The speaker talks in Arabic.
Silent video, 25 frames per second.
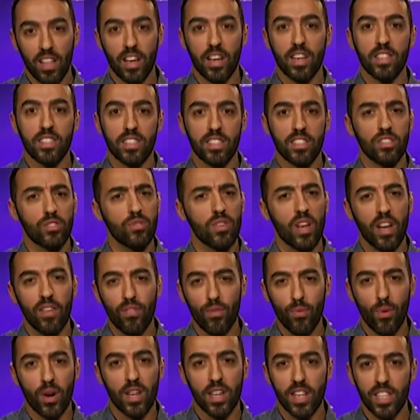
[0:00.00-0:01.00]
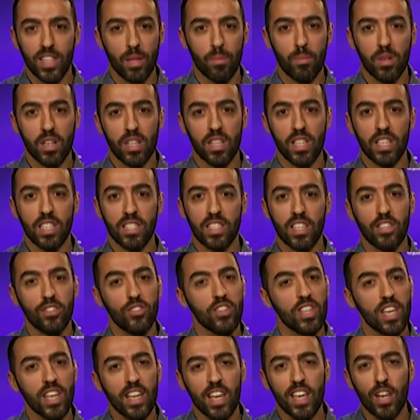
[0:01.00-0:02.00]
أرسل رسالة إلى
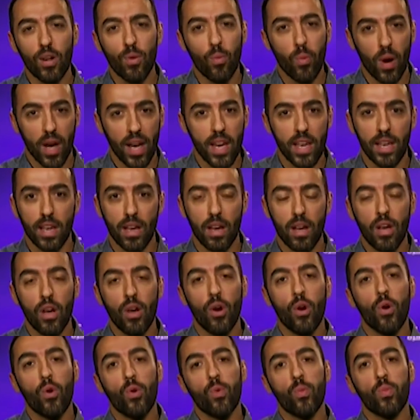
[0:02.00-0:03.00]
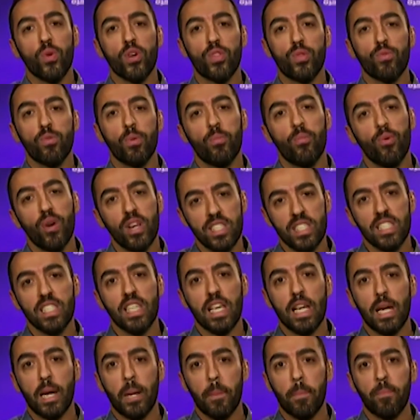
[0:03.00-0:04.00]
الحلفاء وإلى الكل في الشرق
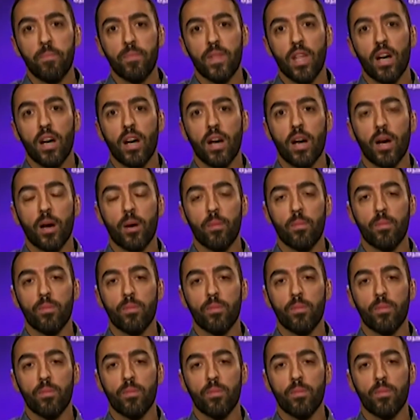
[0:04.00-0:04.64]
الأوسط